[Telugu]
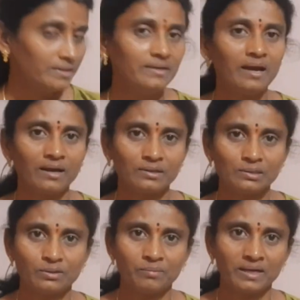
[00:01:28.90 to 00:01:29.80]
ఈ
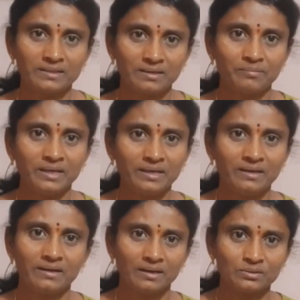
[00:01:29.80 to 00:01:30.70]
ఆకులతో మాత్రమే
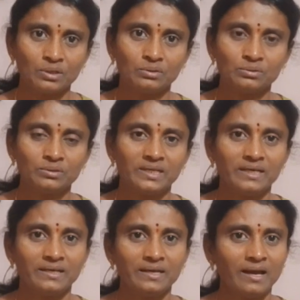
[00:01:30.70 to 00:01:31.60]
నాకు
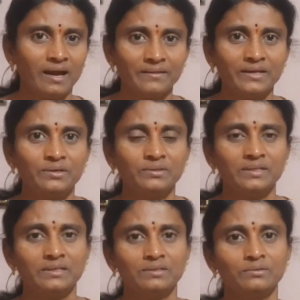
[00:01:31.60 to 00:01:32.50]
తగ్గుతుందండి అదేంటో
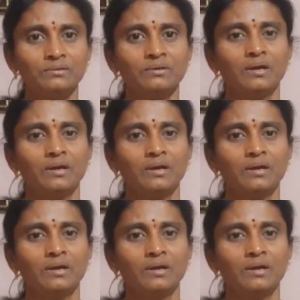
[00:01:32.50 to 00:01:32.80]
తెలీదు